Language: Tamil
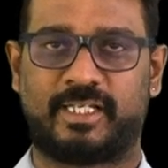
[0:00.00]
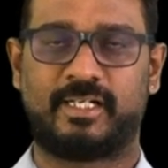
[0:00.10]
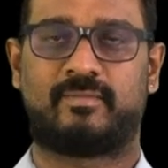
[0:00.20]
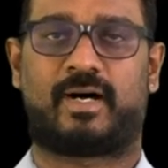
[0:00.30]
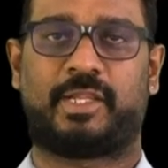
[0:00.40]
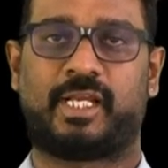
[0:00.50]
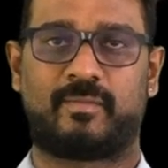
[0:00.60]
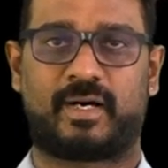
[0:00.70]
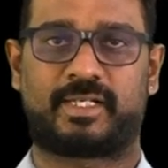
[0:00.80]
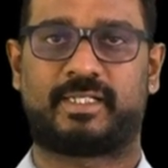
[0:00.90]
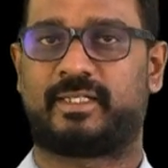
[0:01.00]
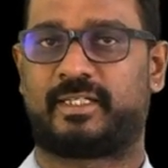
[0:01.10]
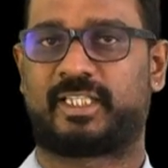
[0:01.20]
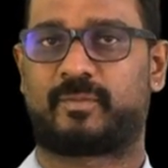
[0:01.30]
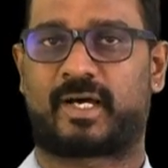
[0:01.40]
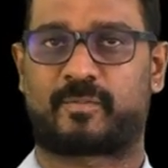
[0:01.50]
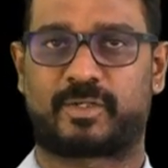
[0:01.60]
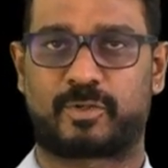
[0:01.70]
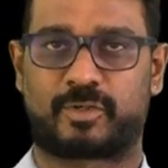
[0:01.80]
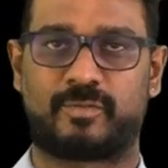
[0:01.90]
இன்னும் அதிகமான
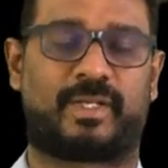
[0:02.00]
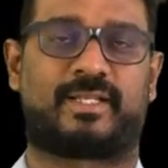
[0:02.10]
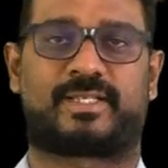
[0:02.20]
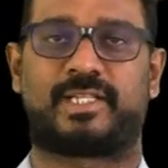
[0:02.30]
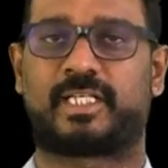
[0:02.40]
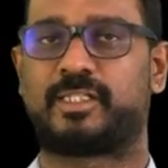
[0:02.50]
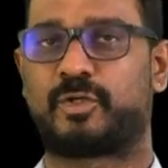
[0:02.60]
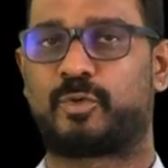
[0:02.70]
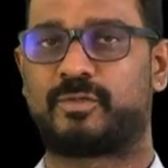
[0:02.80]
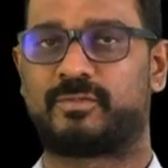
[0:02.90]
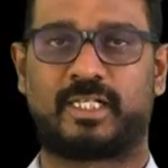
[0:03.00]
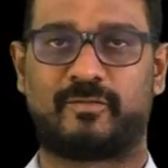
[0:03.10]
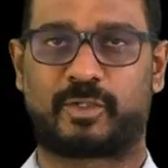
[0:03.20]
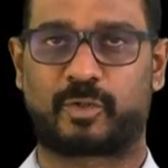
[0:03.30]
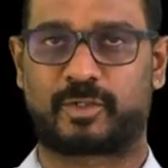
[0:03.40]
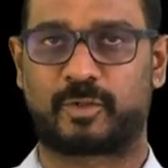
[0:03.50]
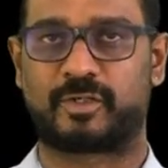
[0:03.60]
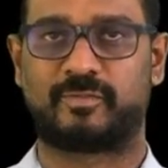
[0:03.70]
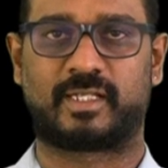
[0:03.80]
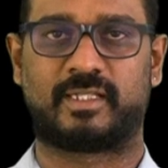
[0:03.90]
எதிர்பார்ப்புகளோடும் பல சந்தேகங்களோடும்
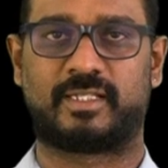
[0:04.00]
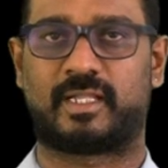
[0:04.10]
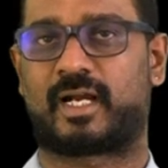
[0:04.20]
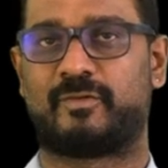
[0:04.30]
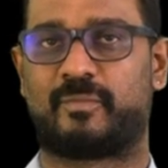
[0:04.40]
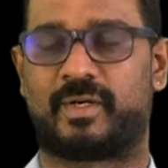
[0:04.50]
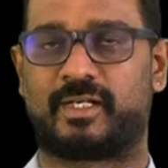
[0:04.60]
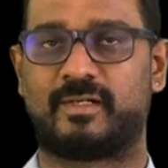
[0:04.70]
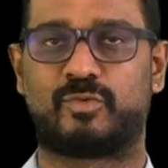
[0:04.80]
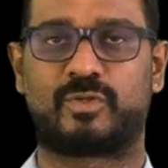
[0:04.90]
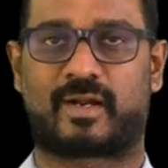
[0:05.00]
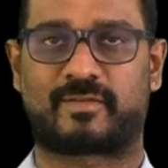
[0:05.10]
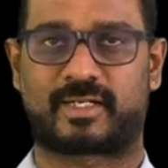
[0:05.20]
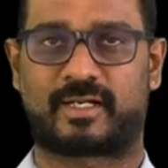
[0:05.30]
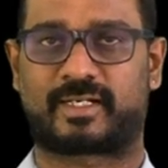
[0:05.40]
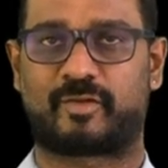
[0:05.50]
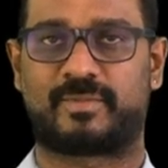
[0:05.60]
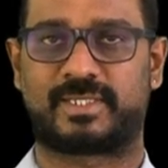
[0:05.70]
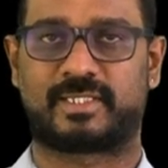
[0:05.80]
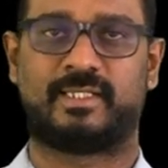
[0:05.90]
கேள்விக்குறிகளோடும் இருந்த அந்த அகழ்வு பணிகள் மூன்றாவது நாள் நிறைவு
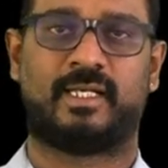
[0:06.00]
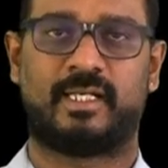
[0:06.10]
பெற்று